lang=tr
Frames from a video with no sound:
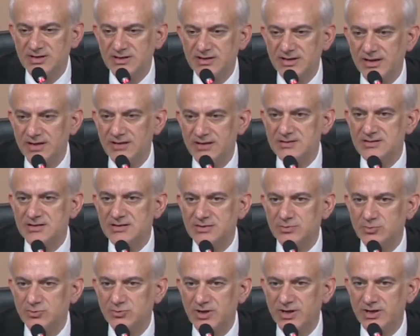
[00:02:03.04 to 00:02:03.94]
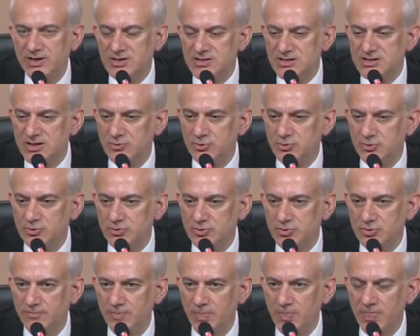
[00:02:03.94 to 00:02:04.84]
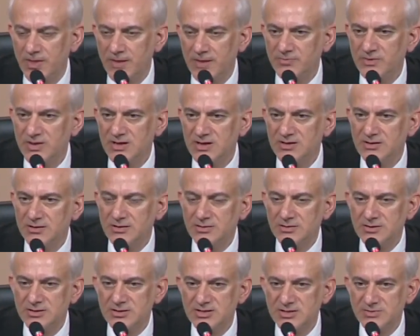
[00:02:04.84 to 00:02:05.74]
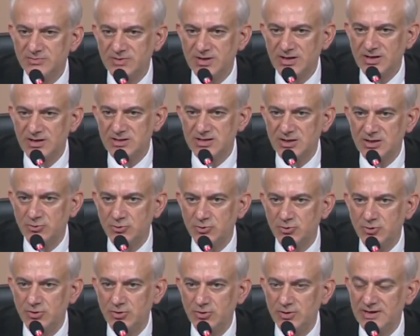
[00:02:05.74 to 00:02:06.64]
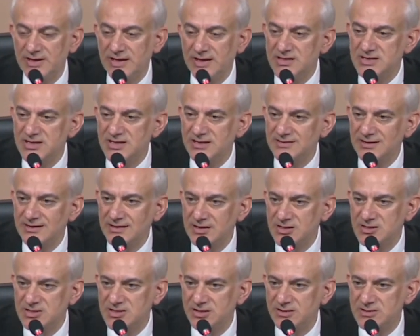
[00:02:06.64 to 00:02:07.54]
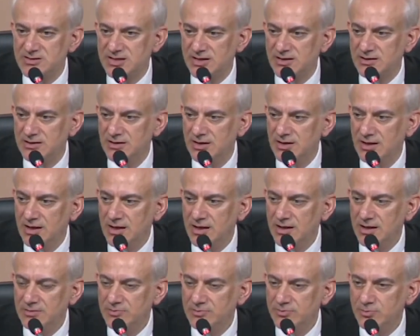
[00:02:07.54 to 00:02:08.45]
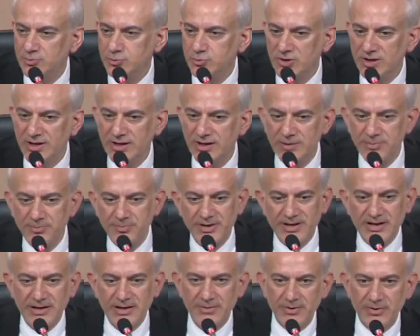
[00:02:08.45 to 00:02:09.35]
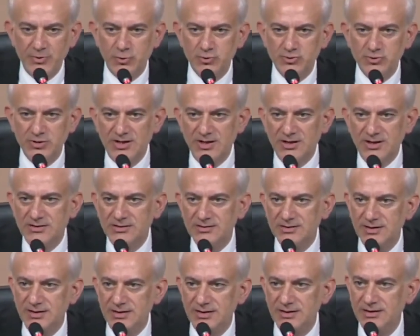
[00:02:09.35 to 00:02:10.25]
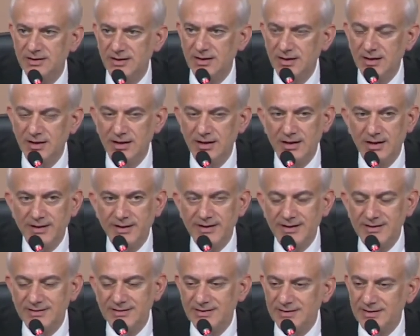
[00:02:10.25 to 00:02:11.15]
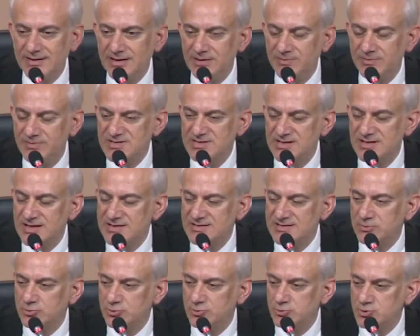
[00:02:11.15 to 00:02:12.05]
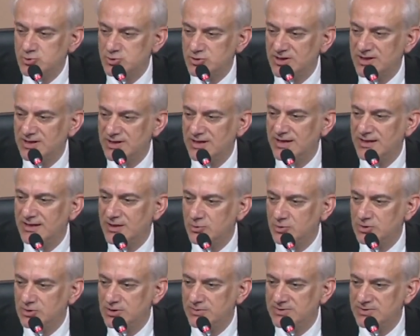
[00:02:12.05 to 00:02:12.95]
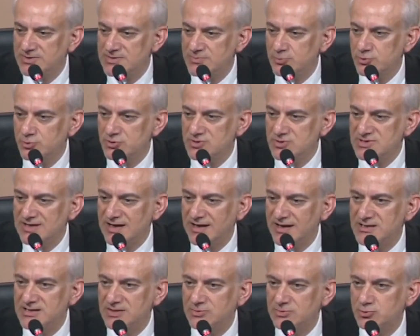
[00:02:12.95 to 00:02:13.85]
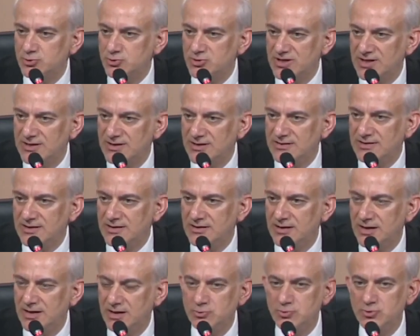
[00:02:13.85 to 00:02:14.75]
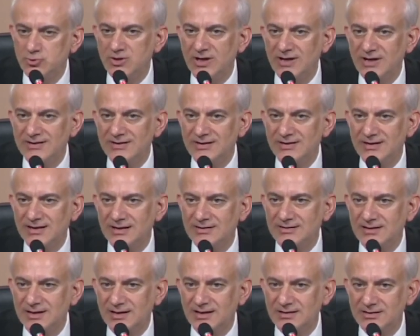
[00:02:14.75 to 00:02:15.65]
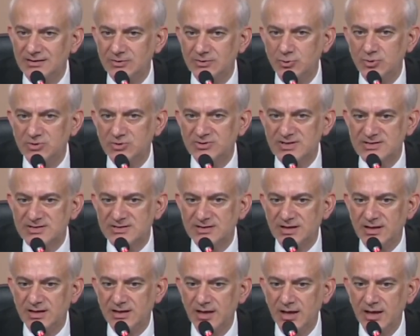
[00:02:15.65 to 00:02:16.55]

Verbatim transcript: de ne yazık ki bunlar yaşanıyordu. Şimdi de yaşanıyor. Gelecekte de yaşanacak. Buna hep beraber ortak akılla hareket ederek bir siyaset oluşturarak engel olabiliriz. Bugün sadece Türkiye'de değil, dünyada da kadın hakları noktasında